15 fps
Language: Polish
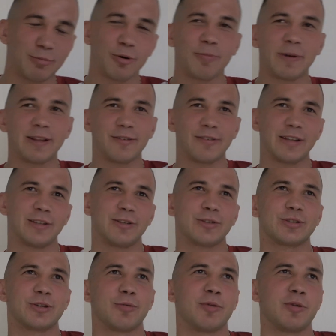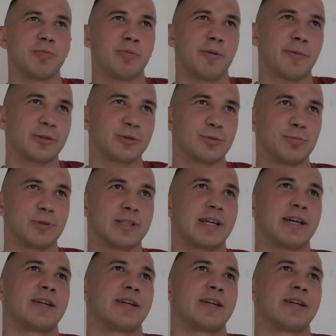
było planowane, no co, po prostu bitka,